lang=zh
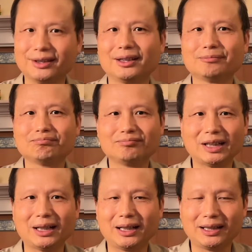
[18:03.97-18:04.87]
呢啊，
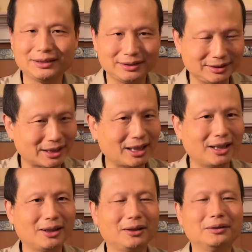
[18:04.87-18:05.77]

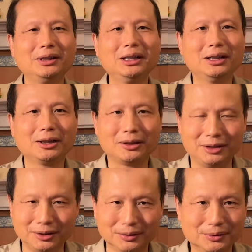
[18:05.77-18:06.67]
要
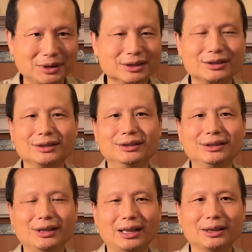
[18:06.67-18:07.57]
留一个心
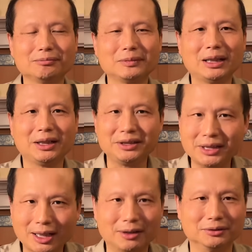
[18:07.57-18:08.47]
眼，
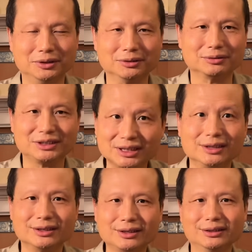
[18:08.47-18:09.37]
要有记
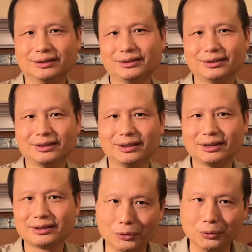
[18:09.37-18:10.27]
性，
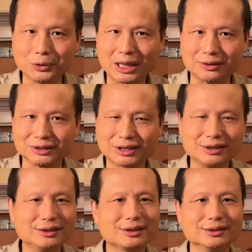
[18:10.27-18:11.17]
不要
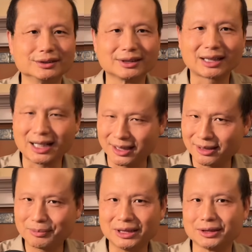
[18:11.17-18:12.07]
轻信。他
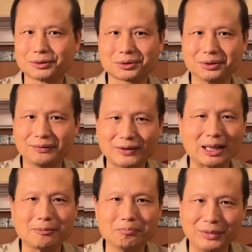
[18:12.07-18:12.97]
们的说
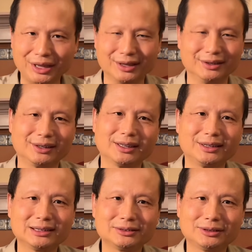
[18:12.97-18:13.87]
法，免得
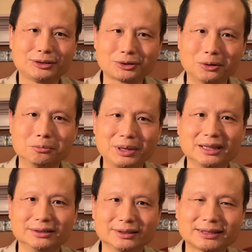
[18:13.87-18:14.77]
呢受
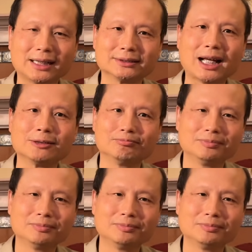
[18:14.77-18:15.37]
骗上当。